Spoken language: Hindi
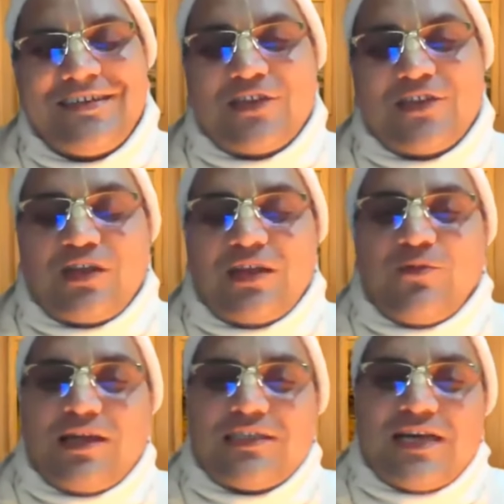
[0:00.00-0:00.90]
ये तो नहीं
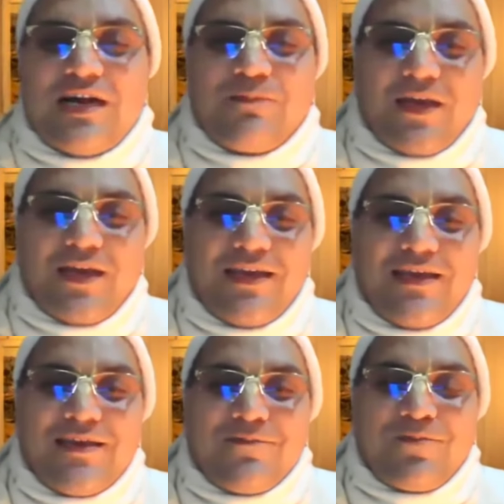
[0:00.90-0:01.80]
बोला जहां पे
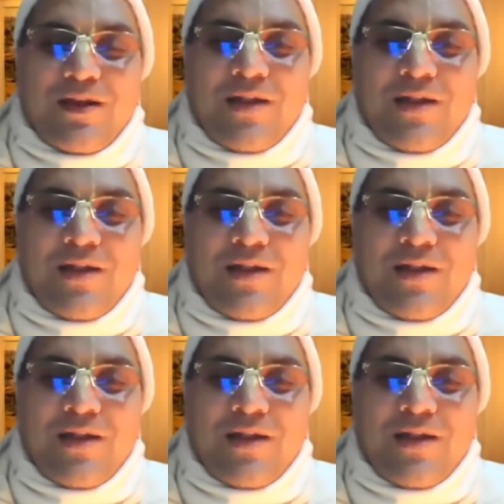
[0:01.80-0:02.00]
प्रधान